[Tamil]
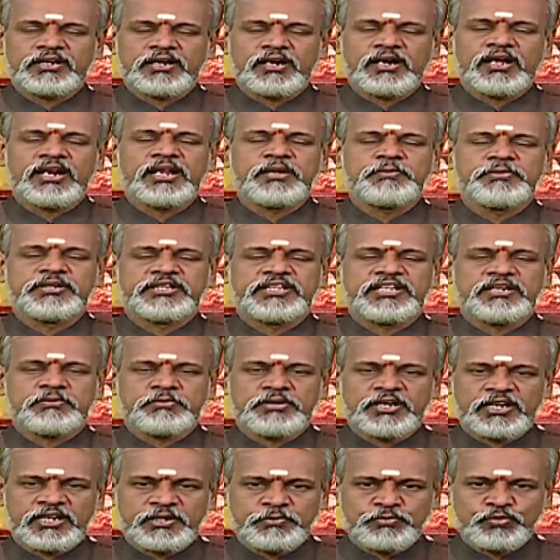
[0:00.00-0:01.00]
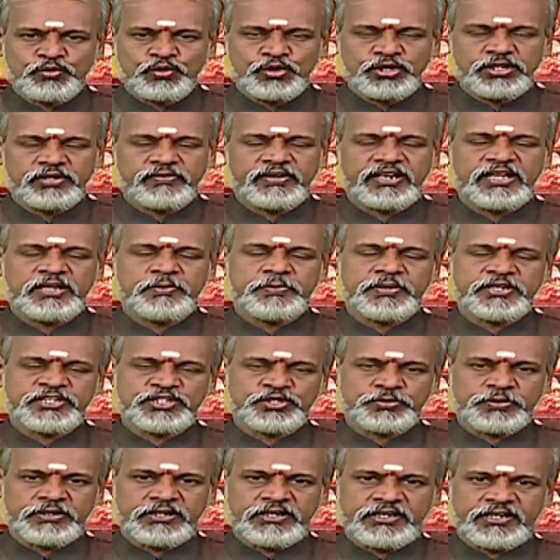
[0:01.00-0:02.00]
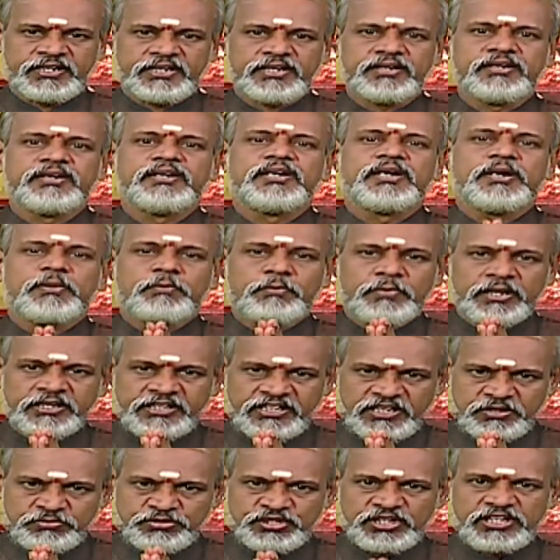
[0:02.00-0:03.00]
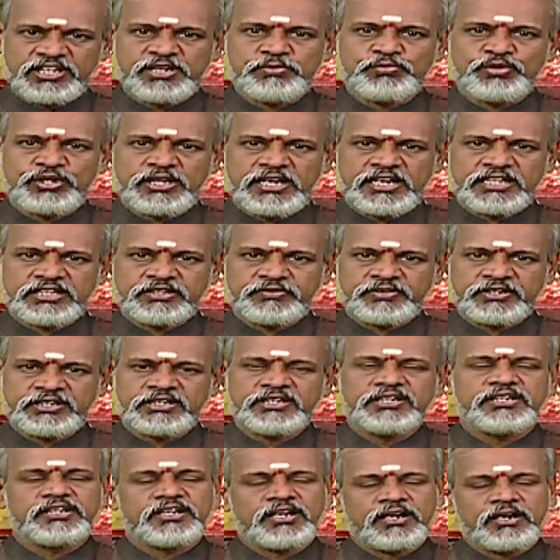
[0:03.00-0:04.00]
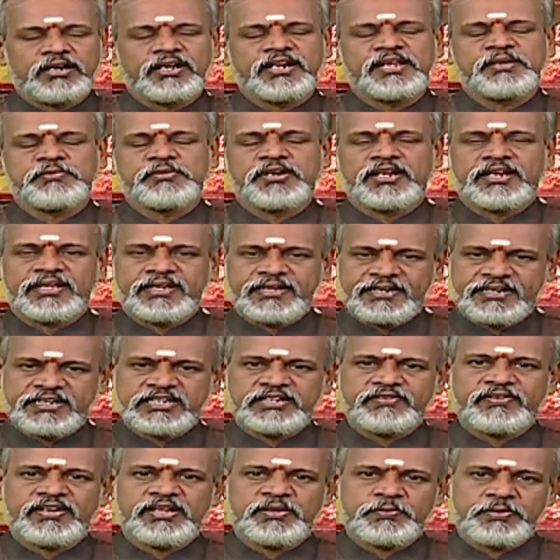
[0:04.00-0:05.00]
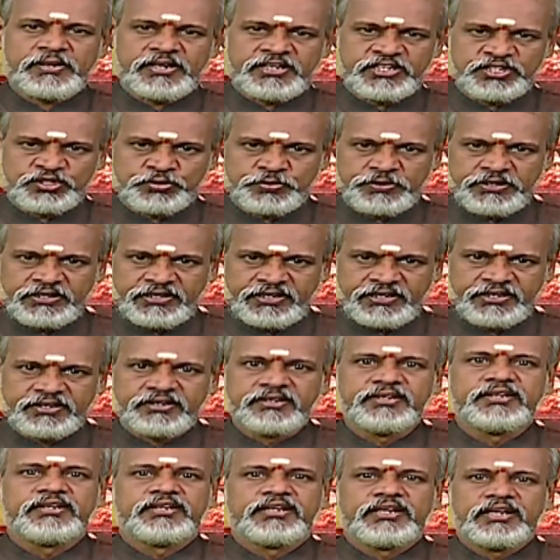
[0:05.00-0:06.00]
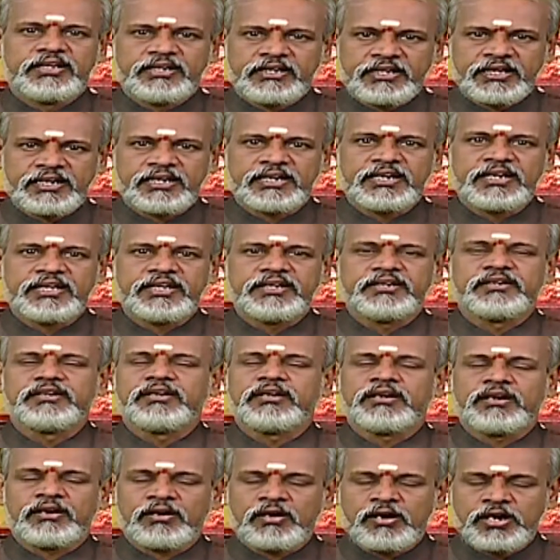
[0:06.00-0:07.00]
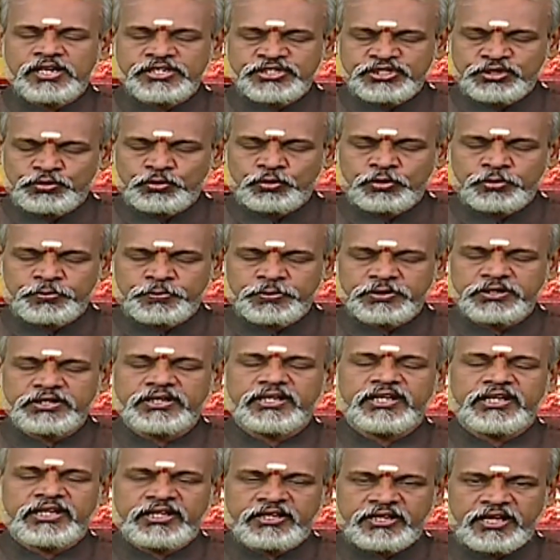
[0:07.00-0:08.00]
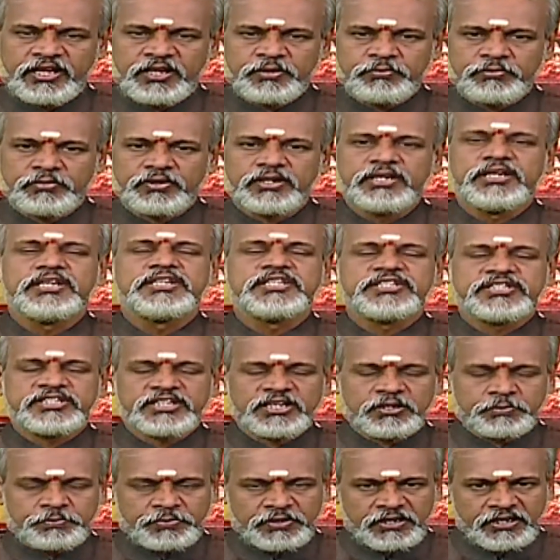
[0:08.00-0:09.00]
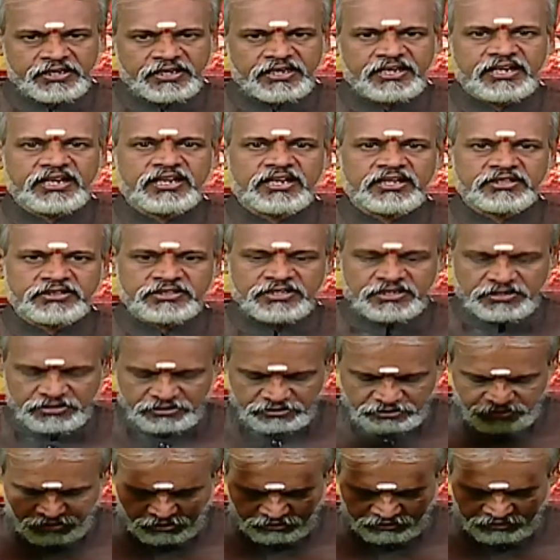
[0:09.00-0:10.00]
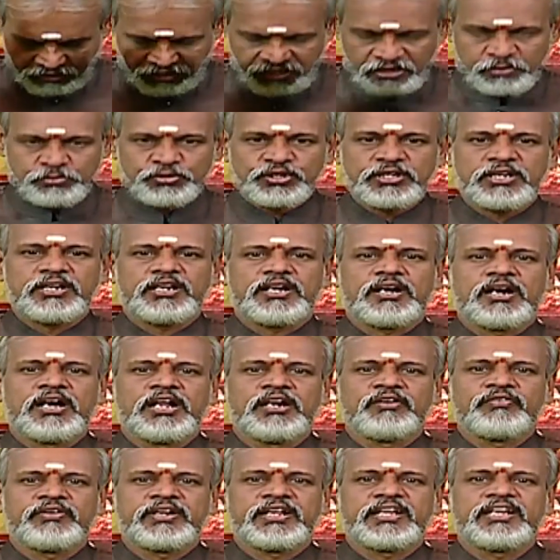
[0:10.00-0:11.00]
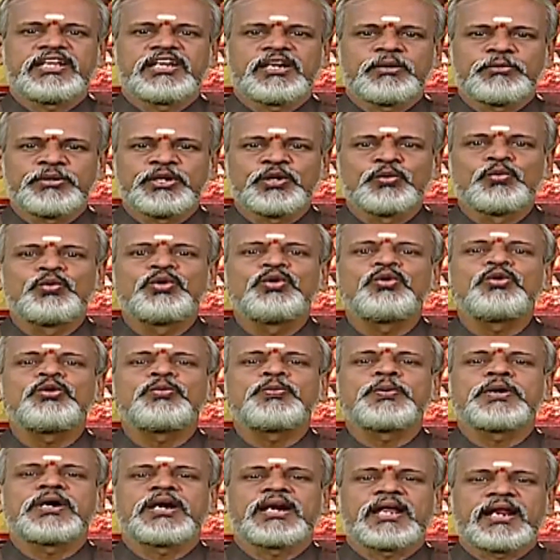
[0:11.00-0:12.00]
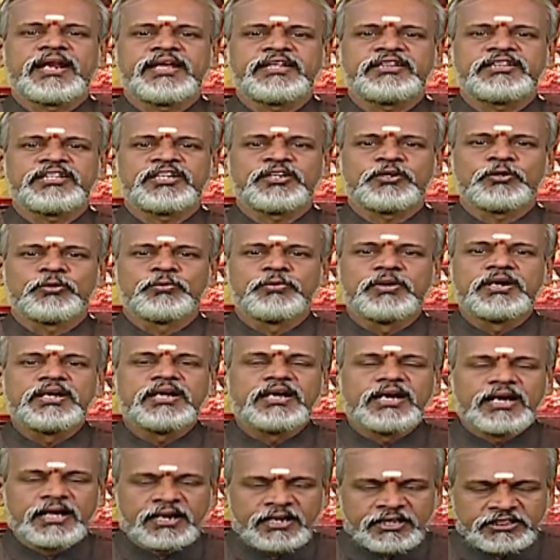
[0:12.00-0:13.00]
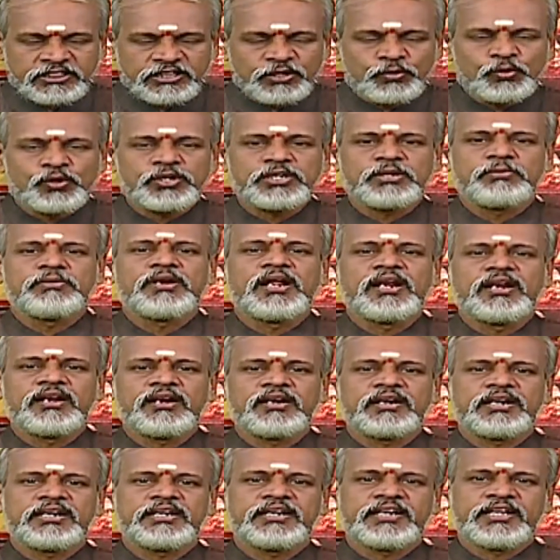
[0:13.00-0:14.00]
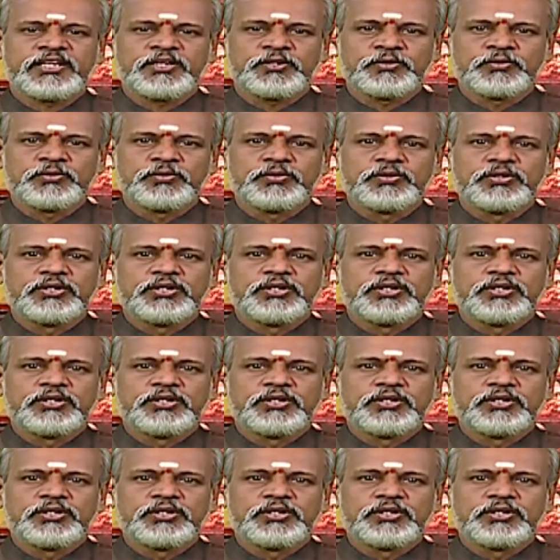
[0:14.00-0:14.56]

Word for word: காலை மதியம் மாலை மூன்று வேளையும் பயிற்சி பண்ணுங்கள் மதியம் செய்ய முடியாதவர்கள் காலை மாலை இரண்டு வேளையும் ப்ராக்டிஸ் பண்ணுங்கள் நேர்களே ராஜ உறுப்பு இதயம் சிறப்பாக இயங்கினா தான் தலைமுதல் கால் வரை நம்முடைய உள்ளுறுப்புகள் அனைத்திற்கும் இரத்த ஓட்டம் நன்றாக கிடைக்கும்